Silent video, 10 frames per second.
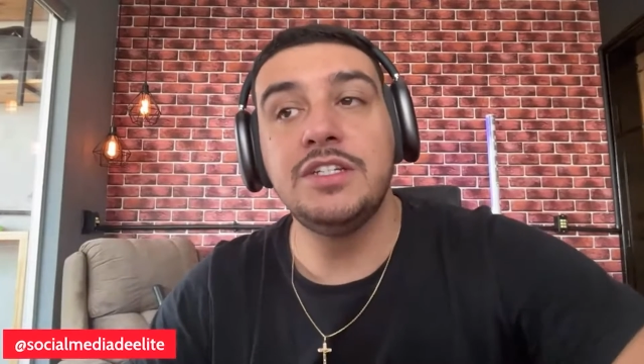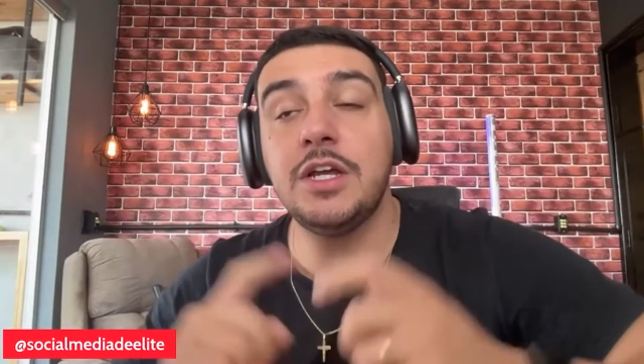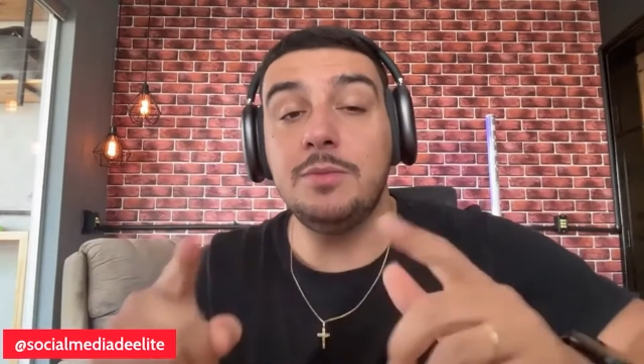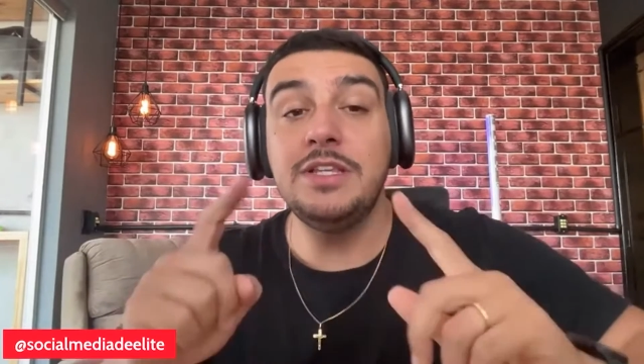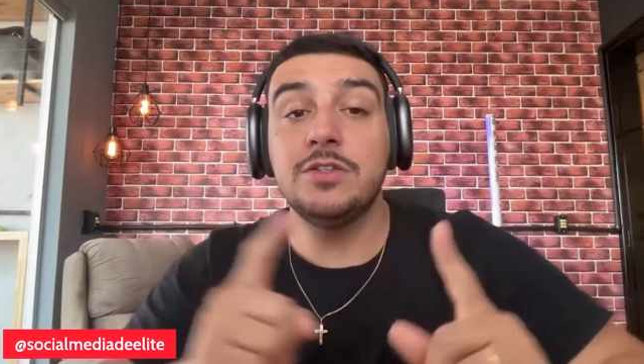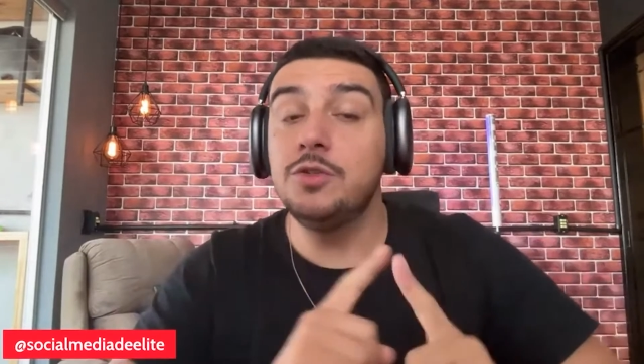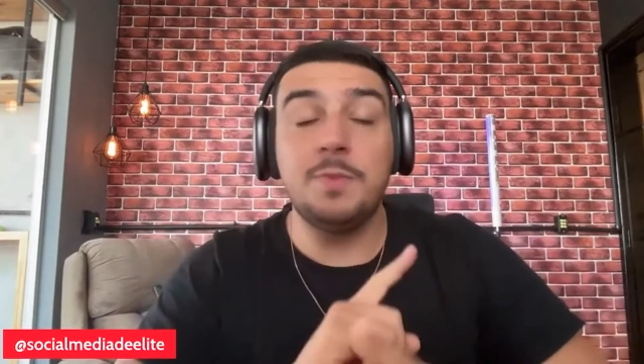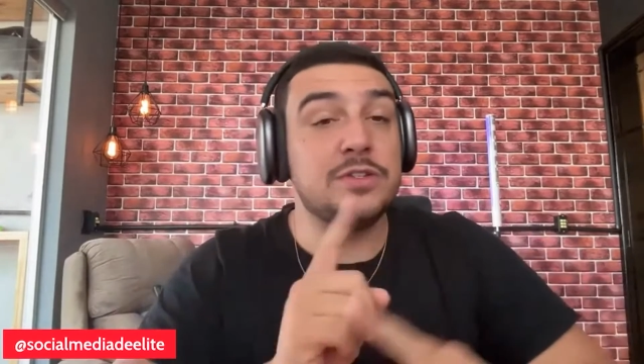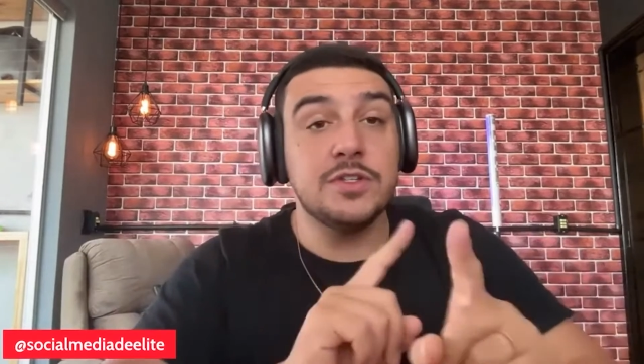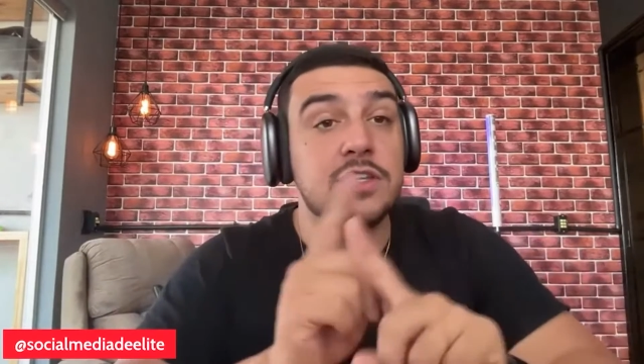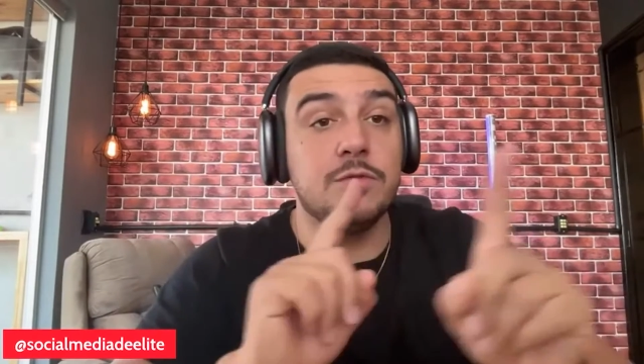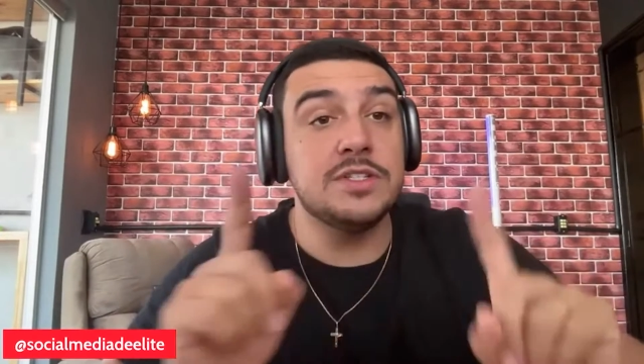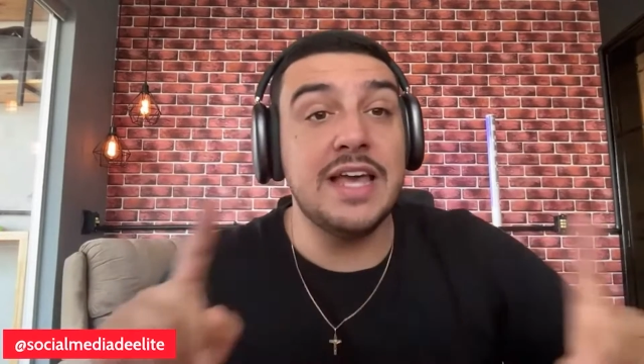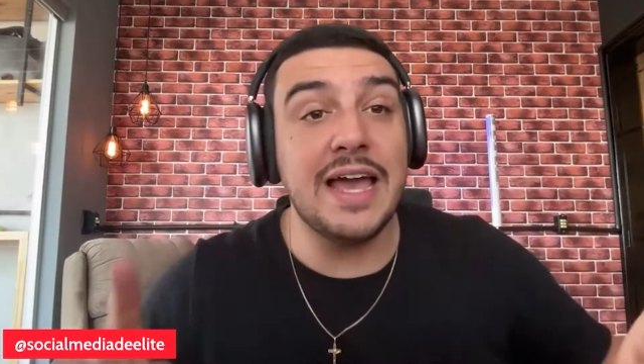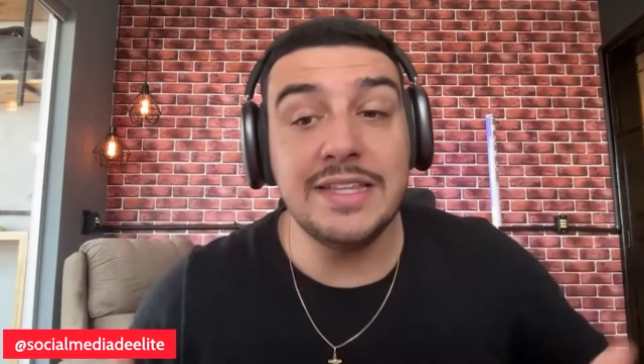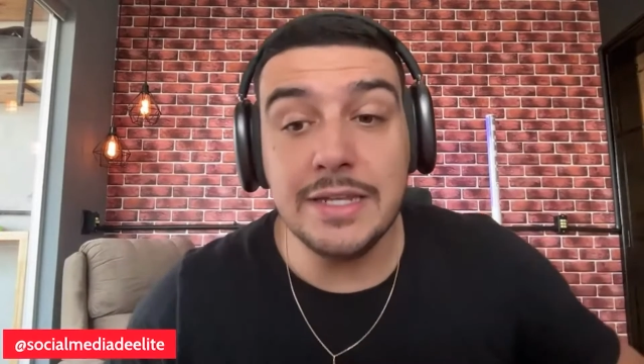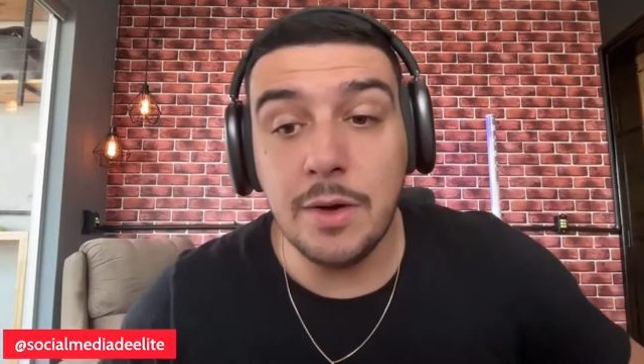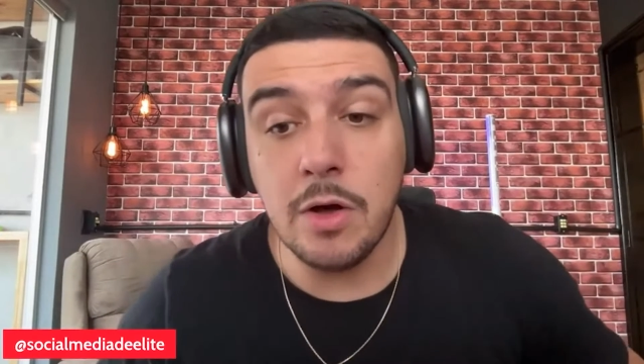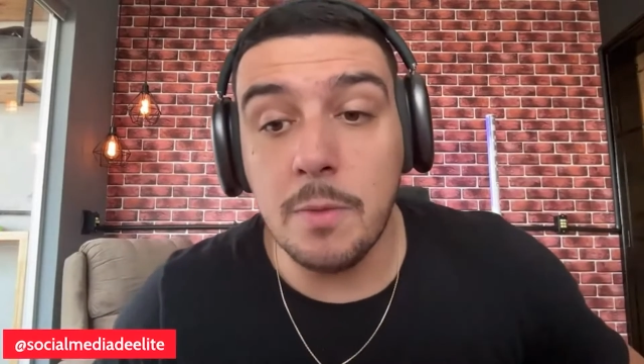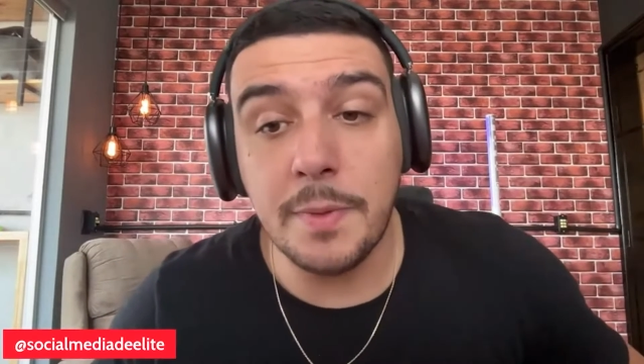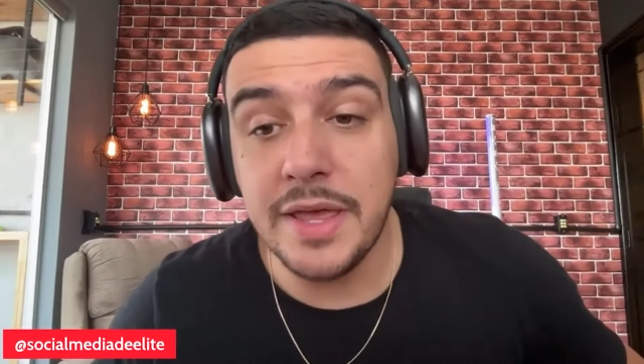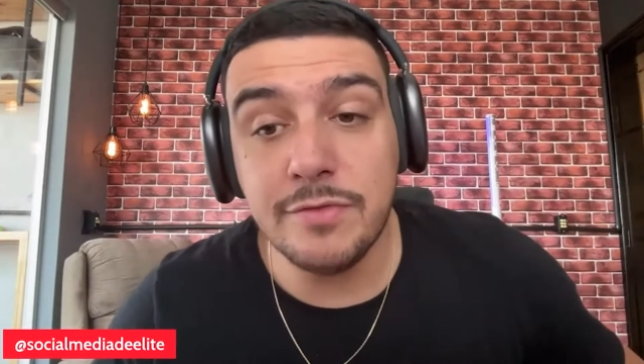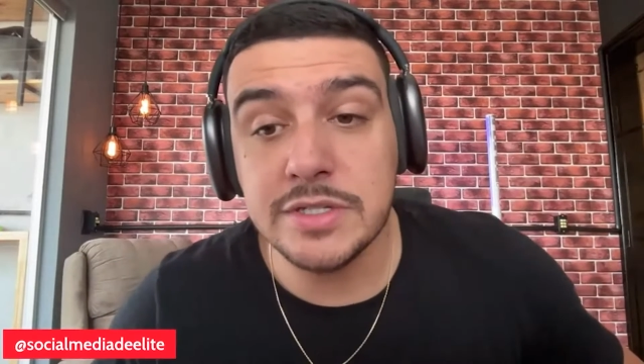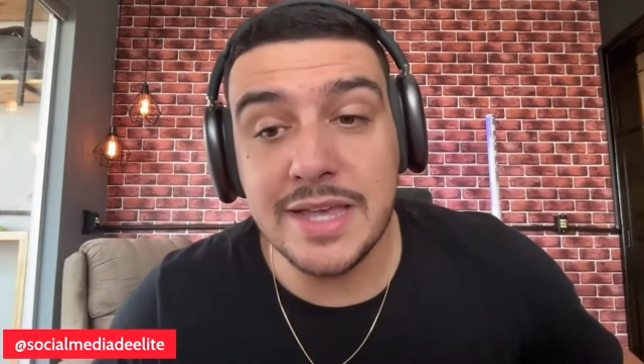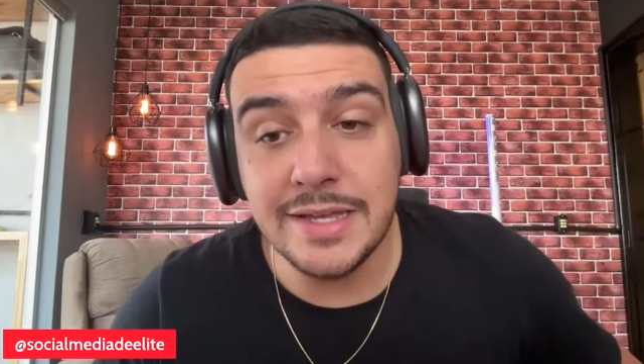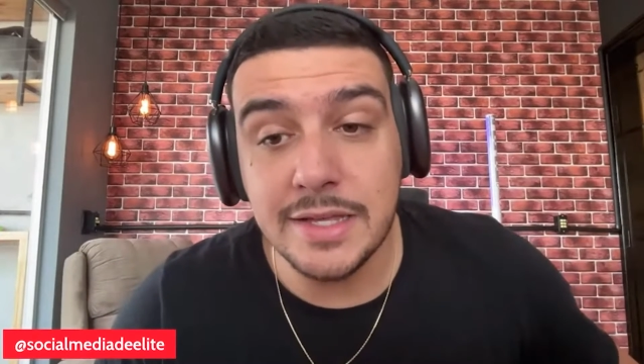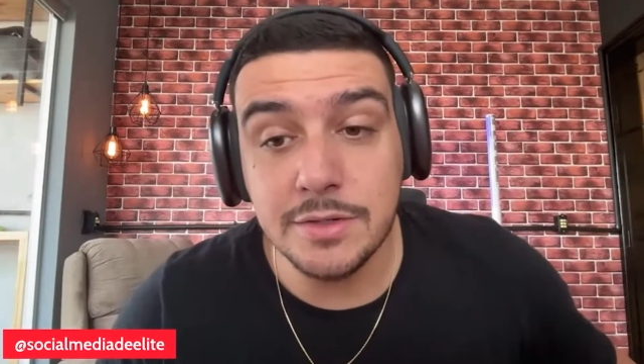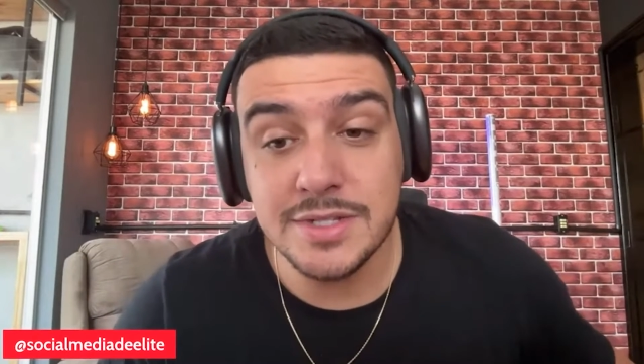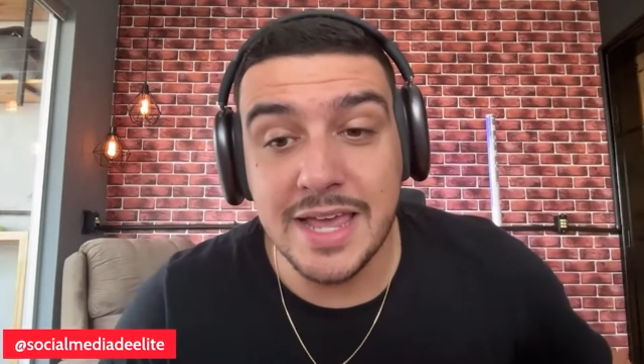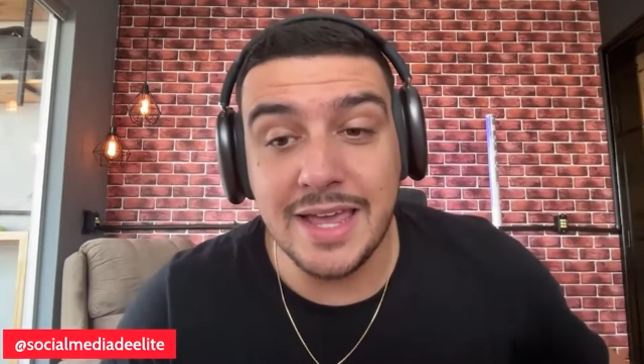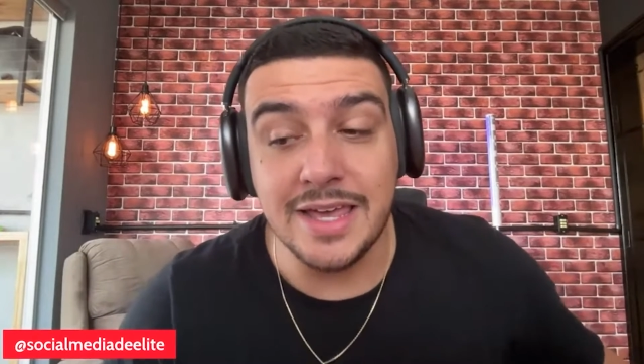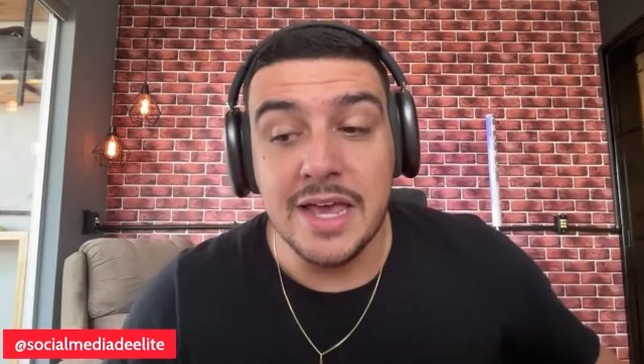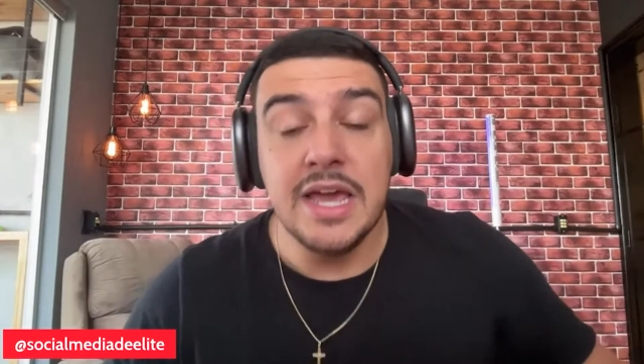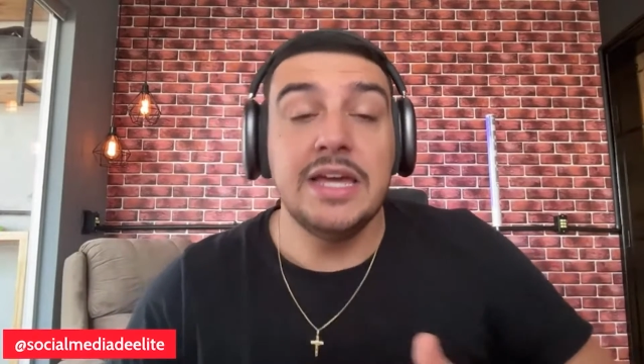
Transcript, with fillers: Geralmente são de pessoas que você ainda não acompanha e você ainda não segue.